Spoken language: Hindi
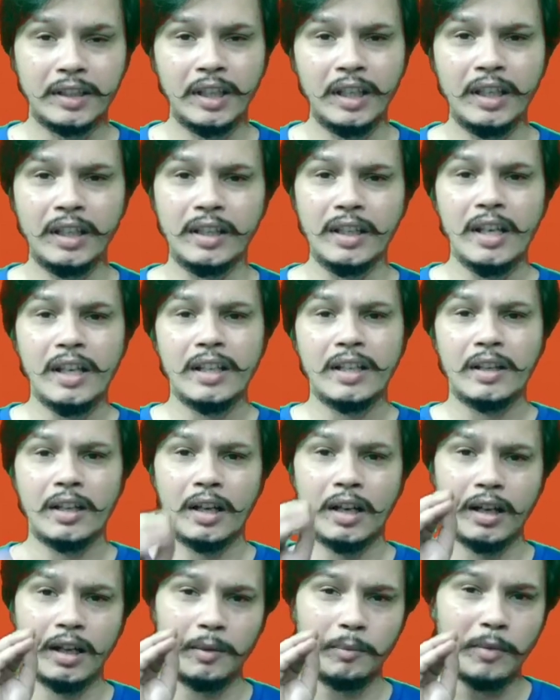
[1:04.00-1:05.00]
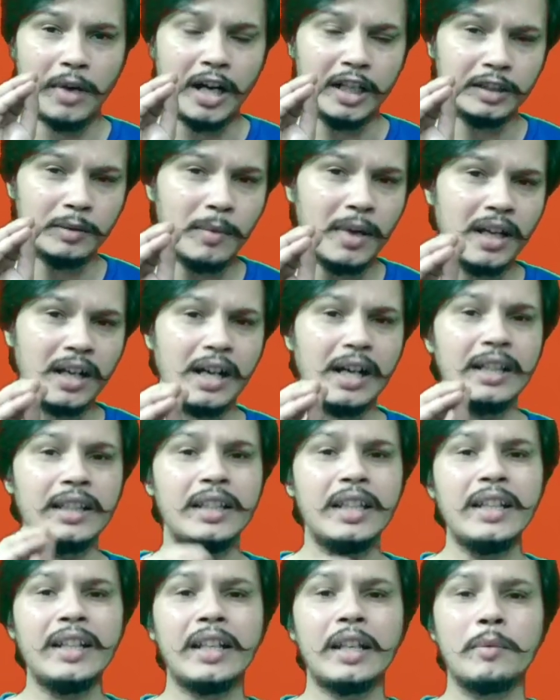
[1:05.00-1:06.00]
कि महात्मा
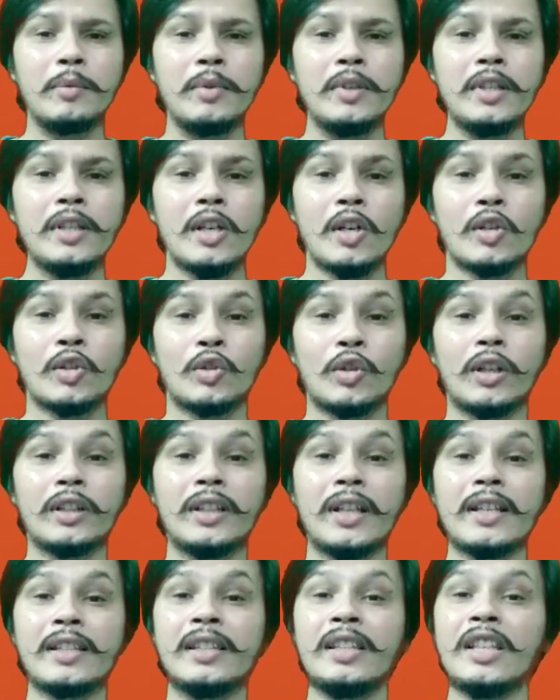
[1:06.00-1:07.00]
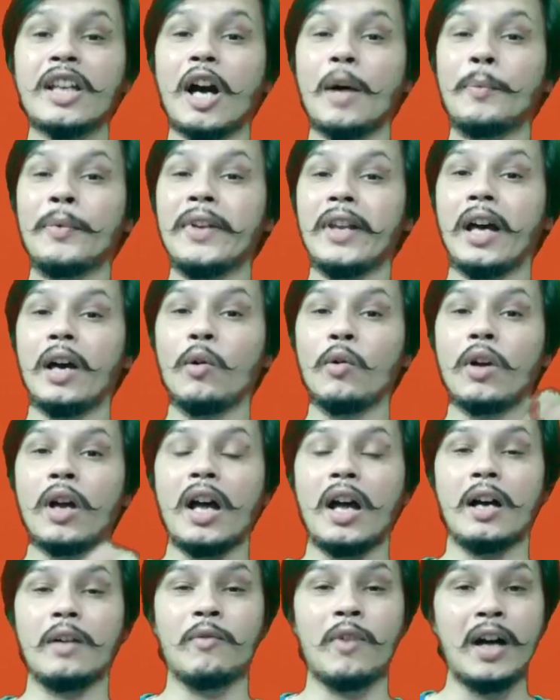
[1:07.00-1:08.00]
गांधी ने भी स्वदेशी अपनाव का
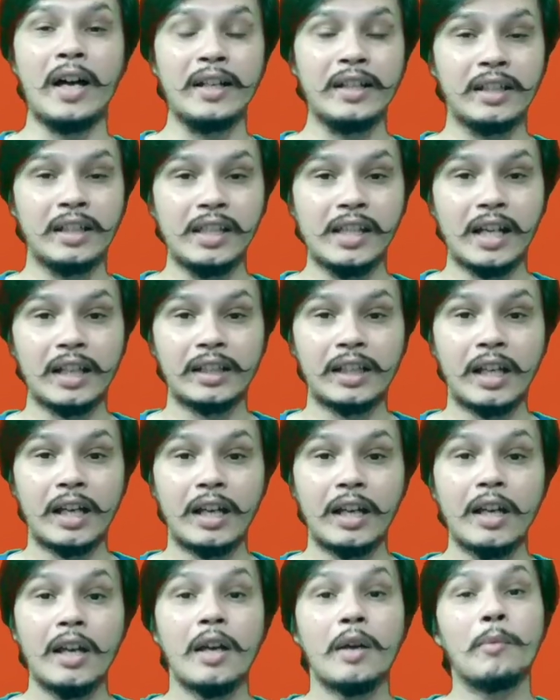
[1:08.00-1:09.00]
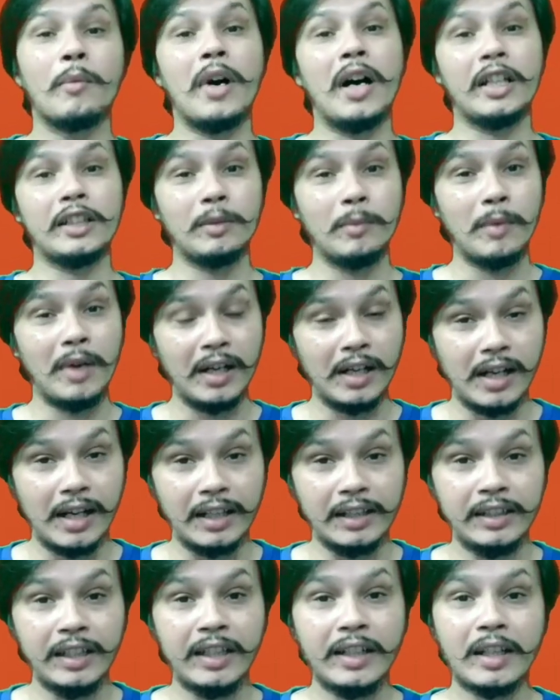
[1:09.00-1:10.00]
आह्वान किया था महात्मा
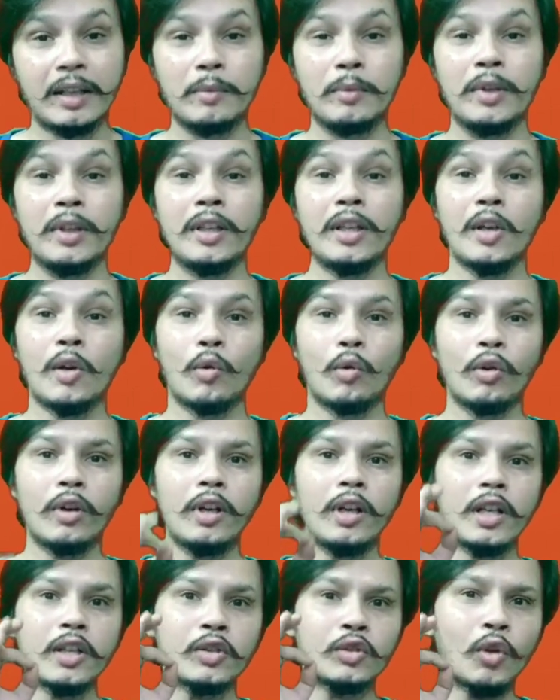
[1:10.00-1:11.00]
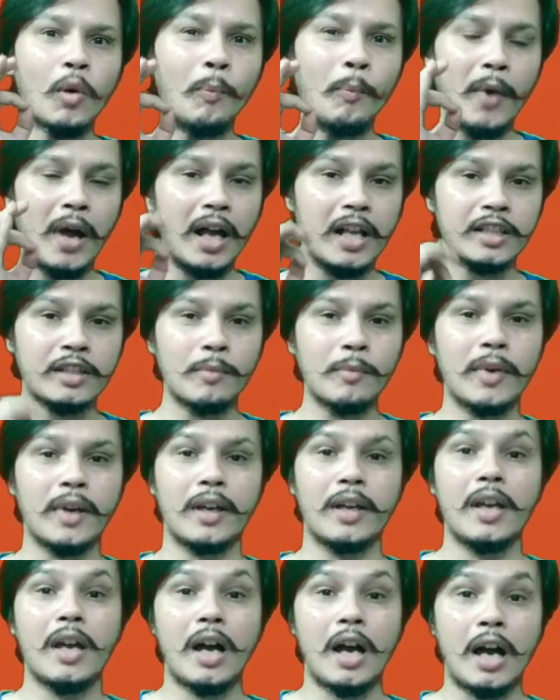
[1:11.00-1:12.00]
गांधी ने भी 1905
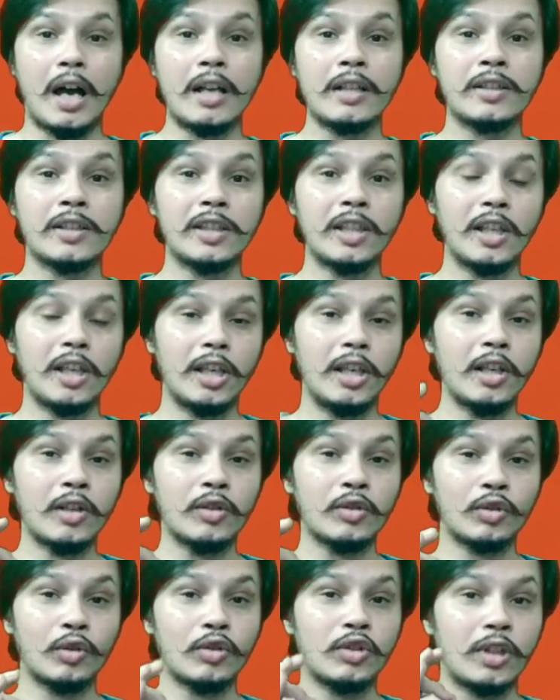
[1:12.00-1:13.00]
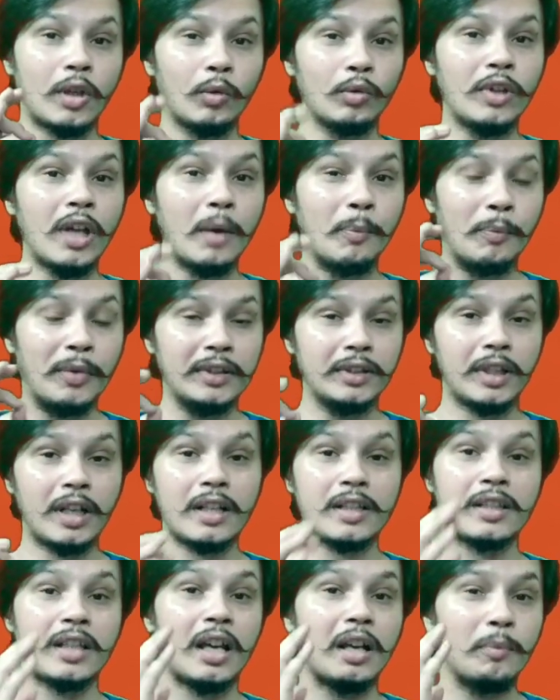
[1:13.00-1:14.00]
में आज से 114 15
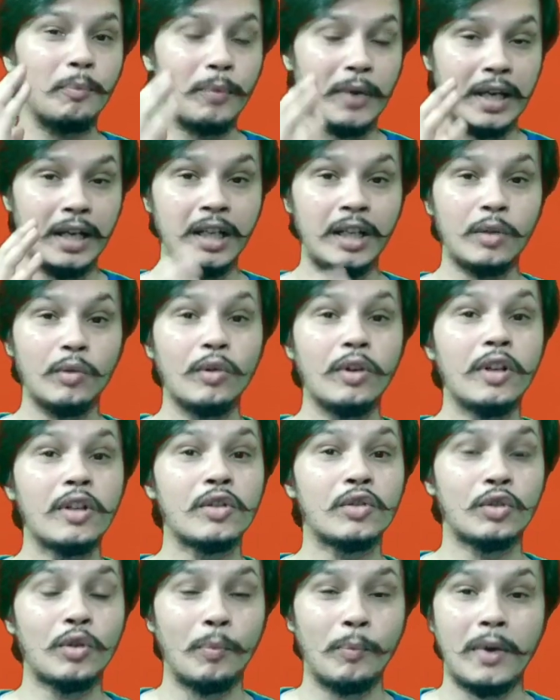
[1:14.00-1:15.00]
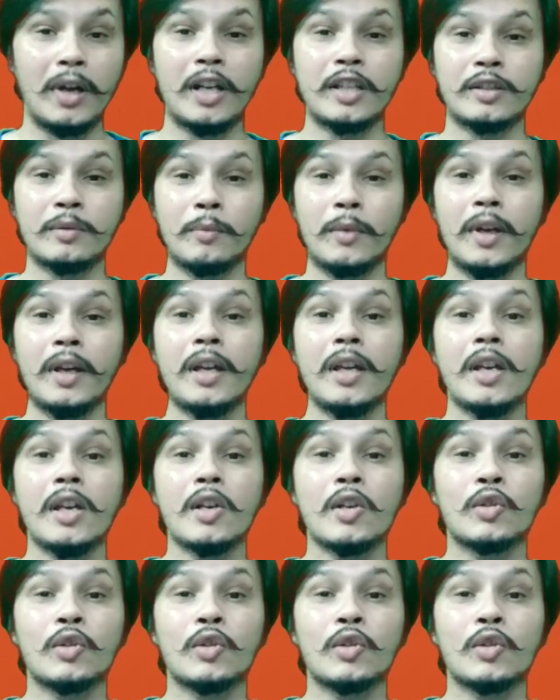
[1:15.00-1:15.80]
साल पहले 1905 में